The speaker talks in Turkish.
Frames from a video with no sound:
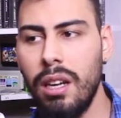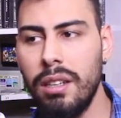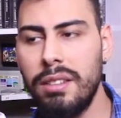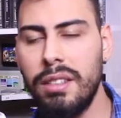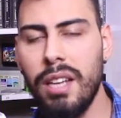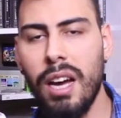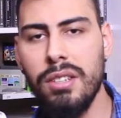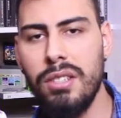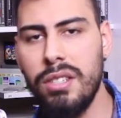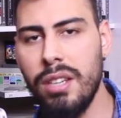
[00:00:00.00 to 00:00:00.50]

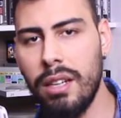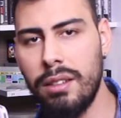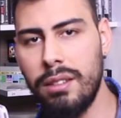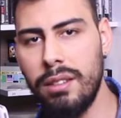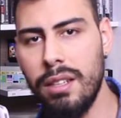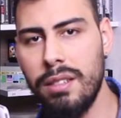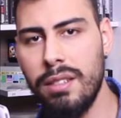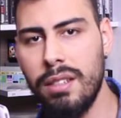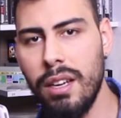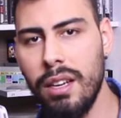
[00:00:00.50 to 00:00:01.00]
taş
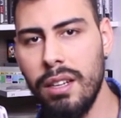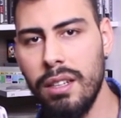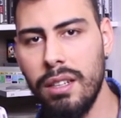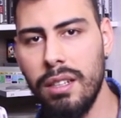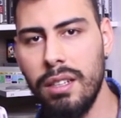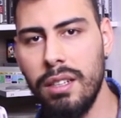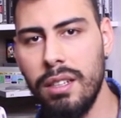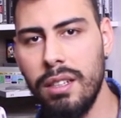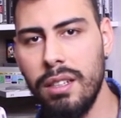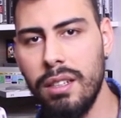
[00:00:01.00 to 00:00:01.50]
çatlasa
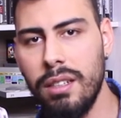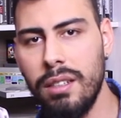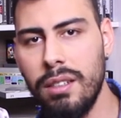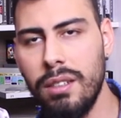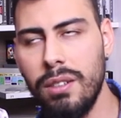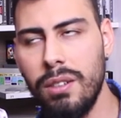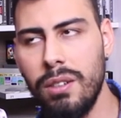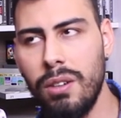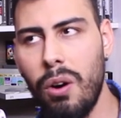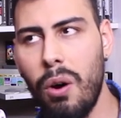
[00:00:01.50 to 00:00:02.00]

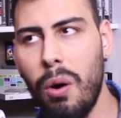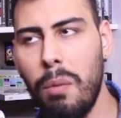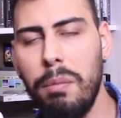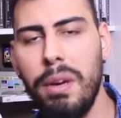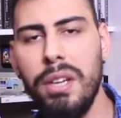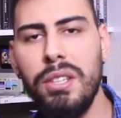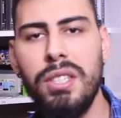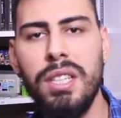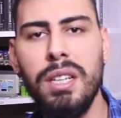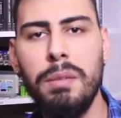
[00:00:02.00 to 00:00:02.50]

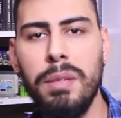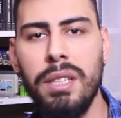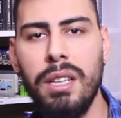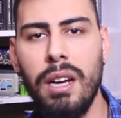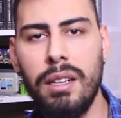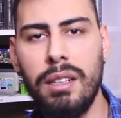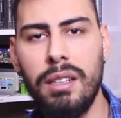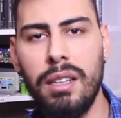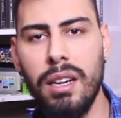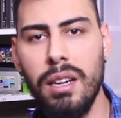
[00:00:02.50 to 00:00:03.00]
15-20 e,
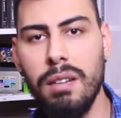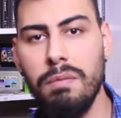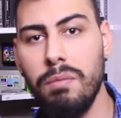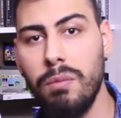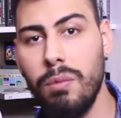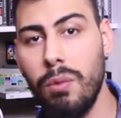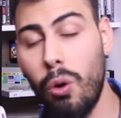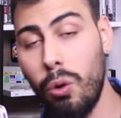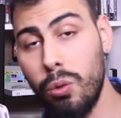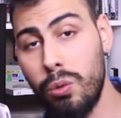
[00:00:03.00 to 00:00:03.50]
dakika,
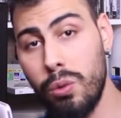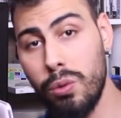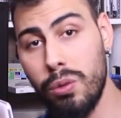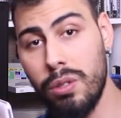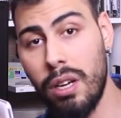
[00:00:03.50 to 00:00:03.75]
30